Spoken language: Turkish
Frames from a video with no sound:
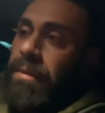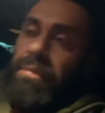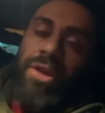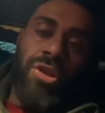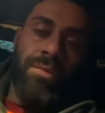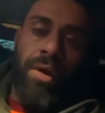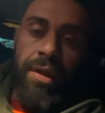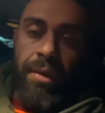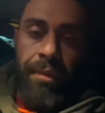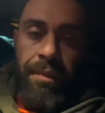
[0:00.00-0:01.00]
bence bu
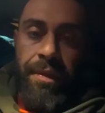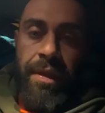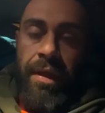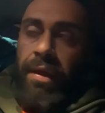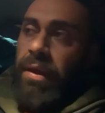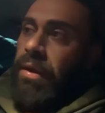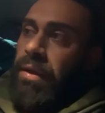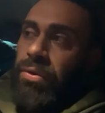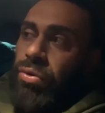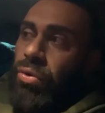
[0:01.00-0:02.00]
adamlar bize
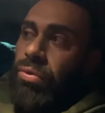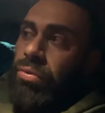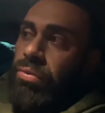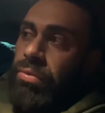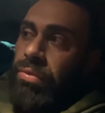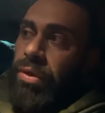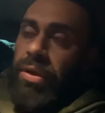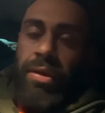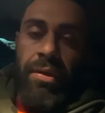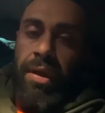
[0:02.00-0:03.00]
çok
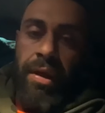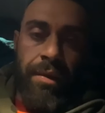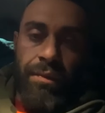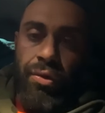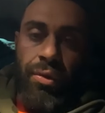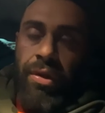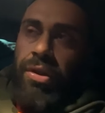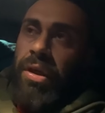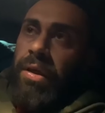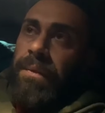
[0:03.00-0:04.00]
iyi yardımcı
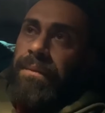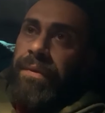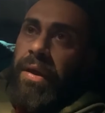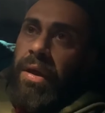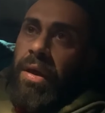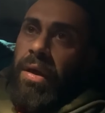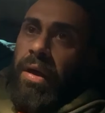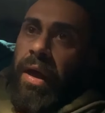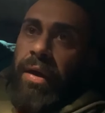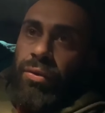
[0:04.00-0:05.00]
olacak.
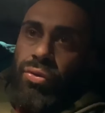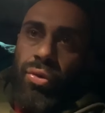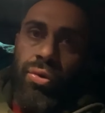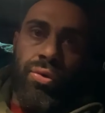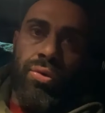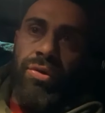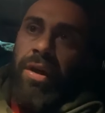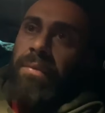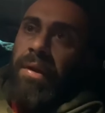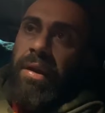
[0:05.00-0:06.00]
En zor
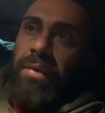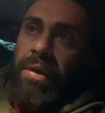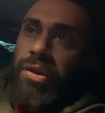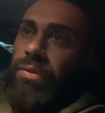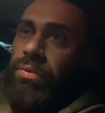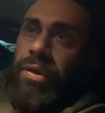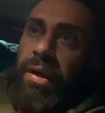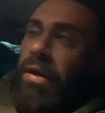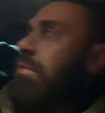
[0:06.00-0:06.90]
kurtarmaları bence bunlara